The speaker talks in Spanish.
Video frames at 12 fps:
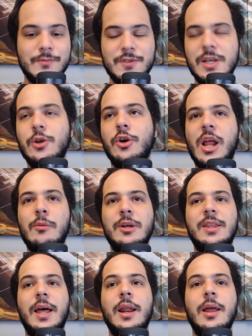¿sí? Coral va a
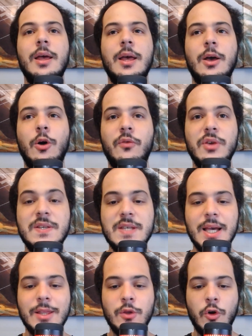estar
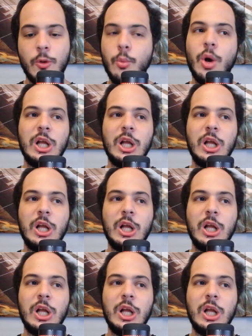oficiando como